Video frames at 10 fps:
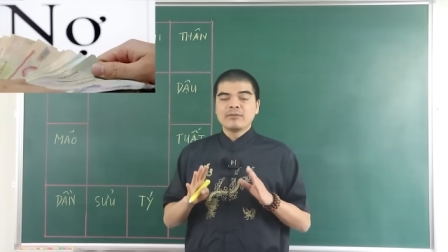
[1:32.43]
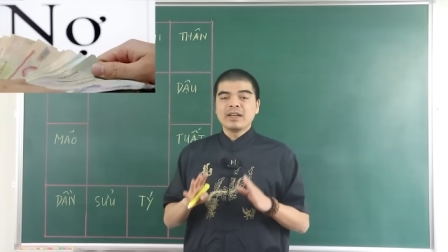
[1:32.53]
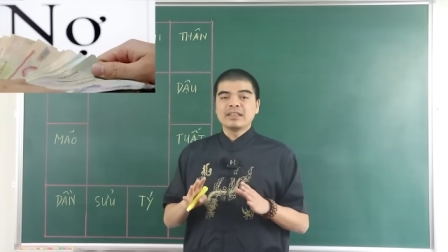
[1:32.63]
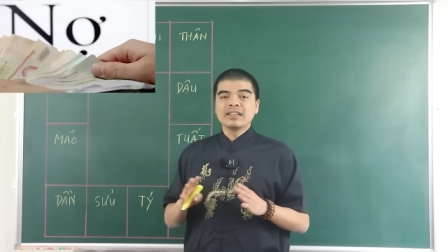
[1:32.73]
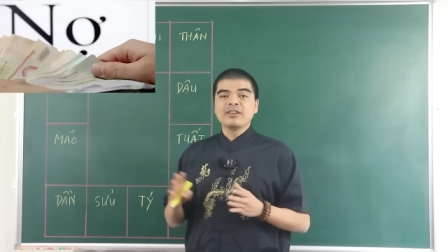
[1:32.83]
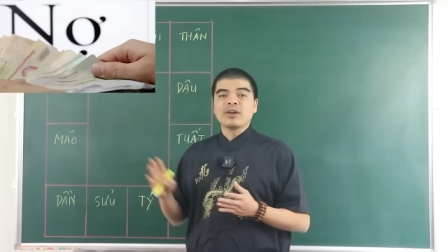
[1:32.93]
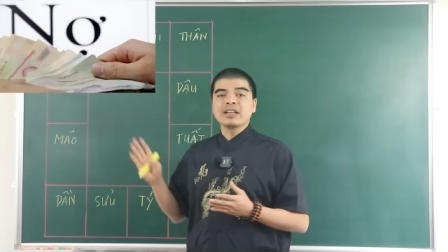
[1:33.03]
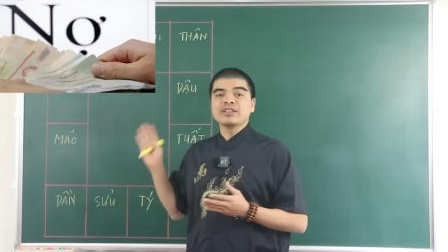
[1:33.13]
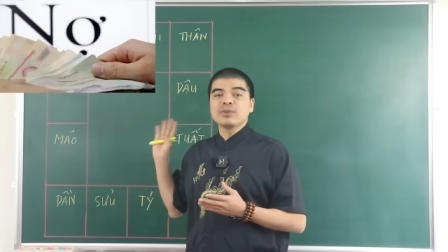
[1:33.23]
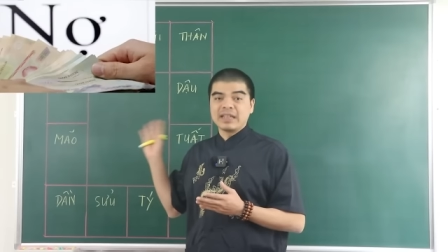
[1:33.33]
Vậy thì đó
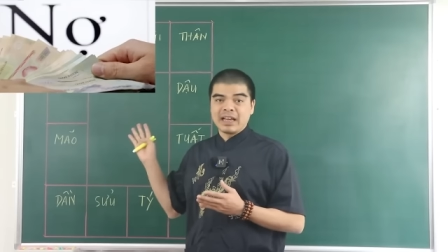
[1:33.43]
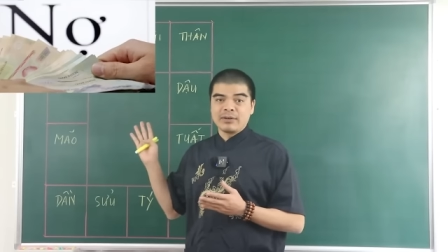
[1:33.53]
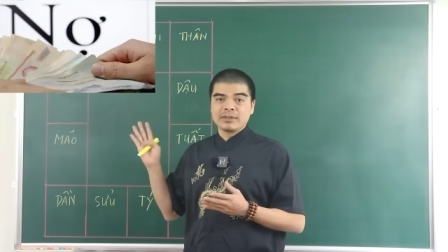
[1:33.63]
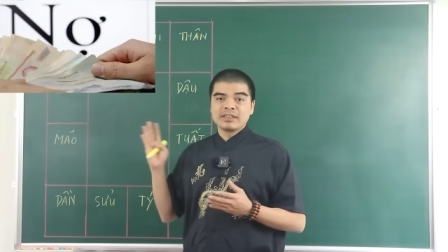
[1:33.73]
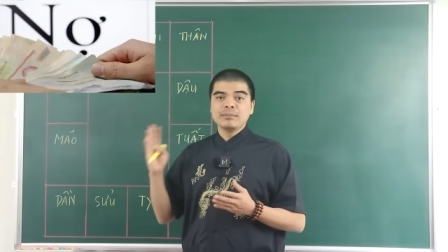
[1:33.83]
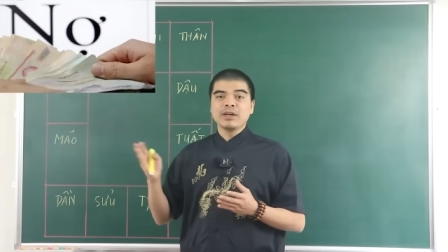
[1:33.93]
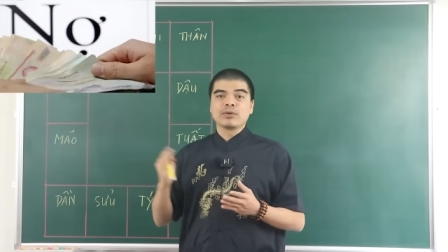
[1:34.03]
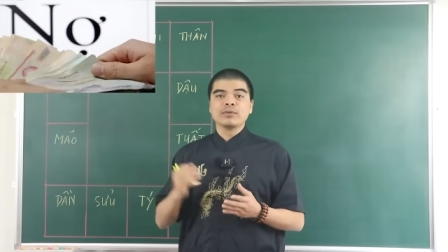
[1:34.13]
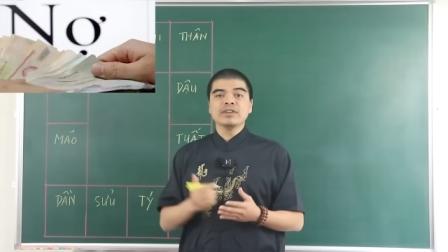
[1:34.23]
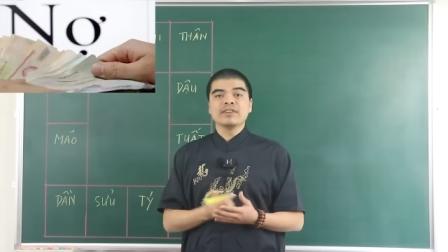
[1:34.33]
là những tuổi nào? Xin mời
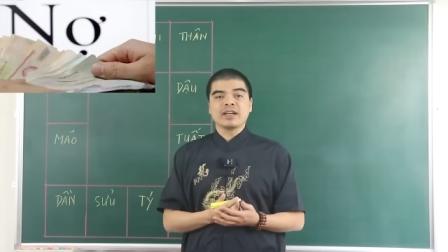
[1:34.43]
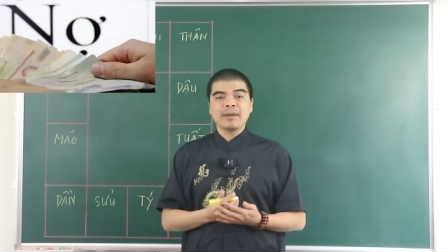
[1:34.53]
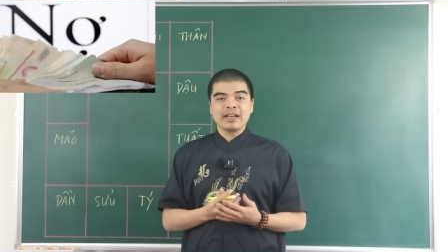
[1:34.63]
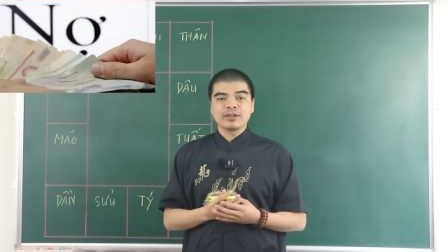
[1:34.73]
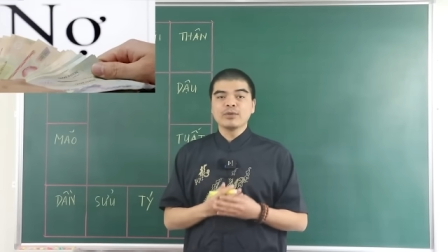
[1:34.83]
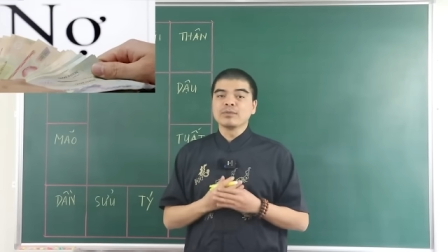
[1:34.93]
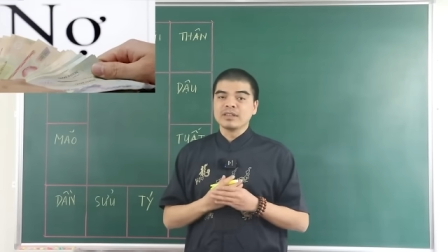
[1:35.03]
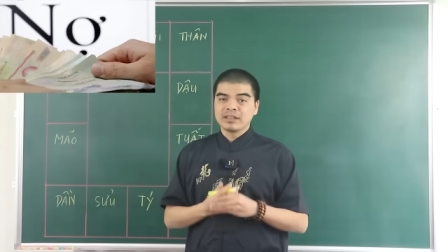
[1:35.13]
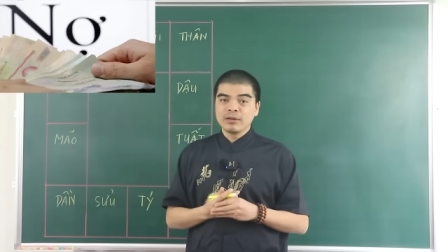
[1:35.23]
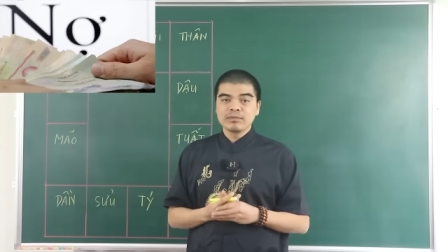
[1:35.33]
quý vị và các bạn cùng
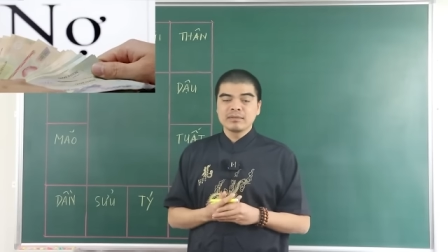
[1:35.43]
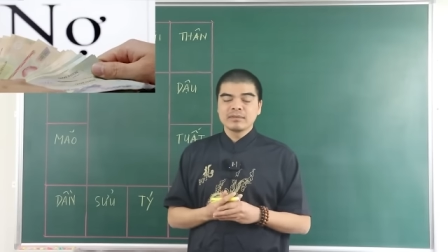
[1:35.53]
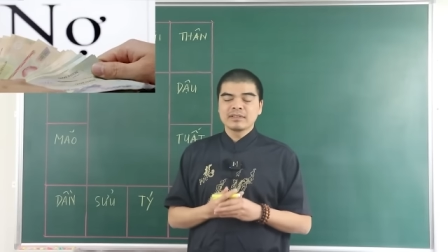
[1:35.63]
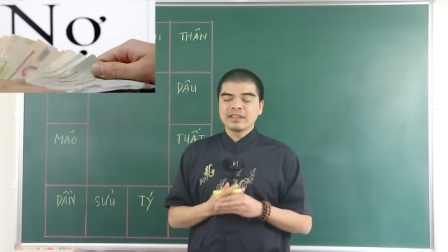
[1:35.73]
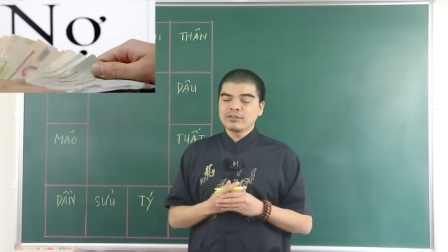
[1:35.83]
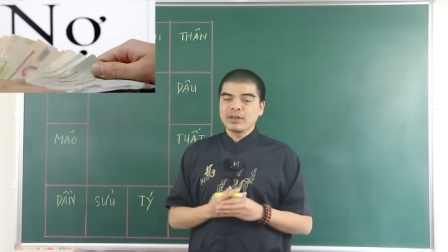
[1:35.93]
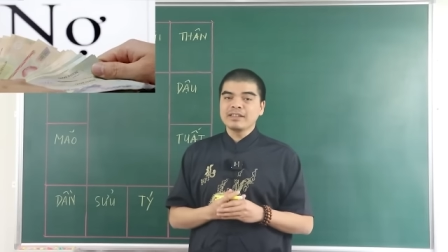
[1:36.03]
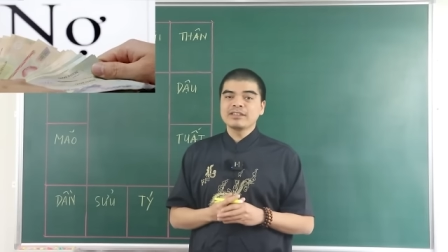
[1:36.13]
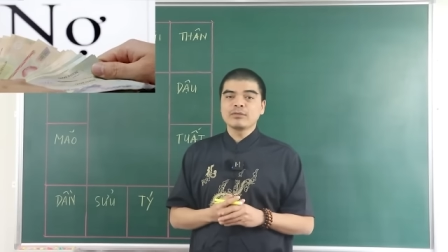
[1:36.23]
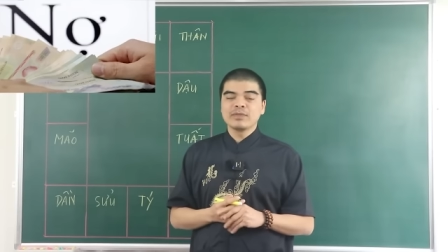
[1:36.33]
Tử Thông theo
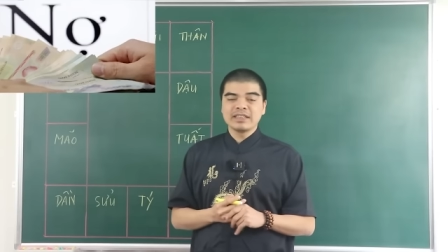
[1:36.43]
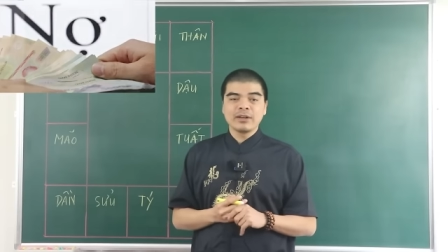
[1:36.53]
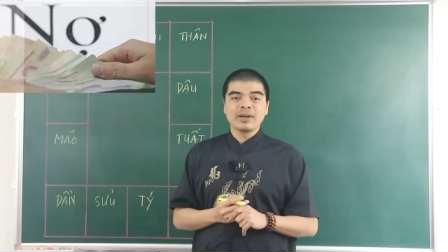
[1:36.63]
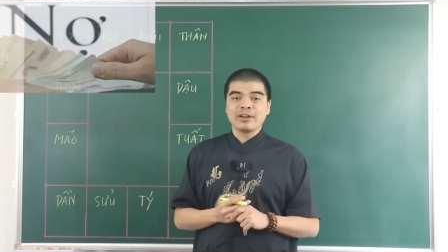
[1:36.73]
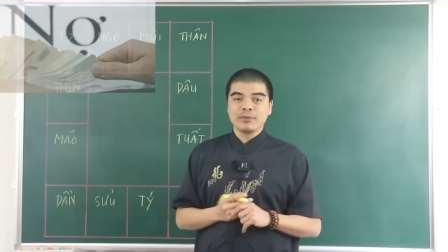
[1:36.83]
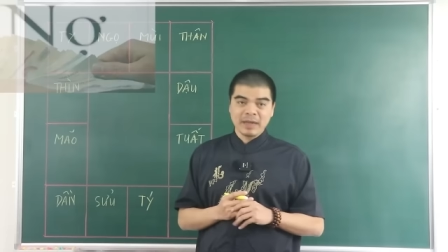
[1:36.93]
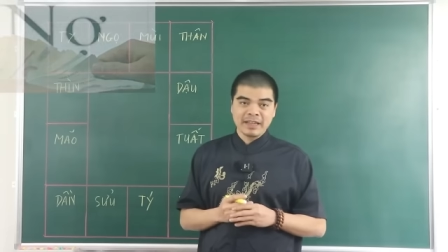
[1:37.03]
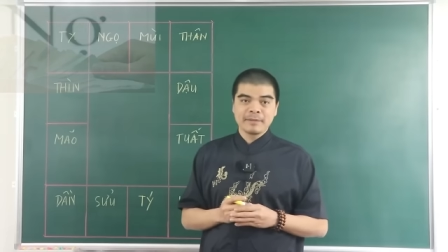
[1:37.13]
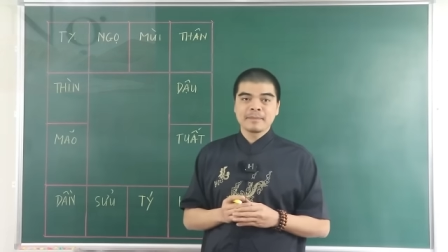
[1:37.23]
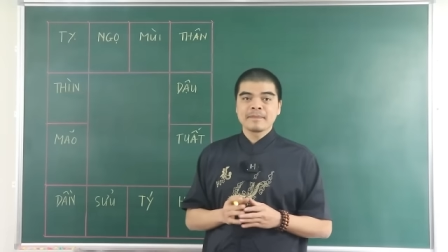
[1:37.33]
dõi trong video ngày hôm nay.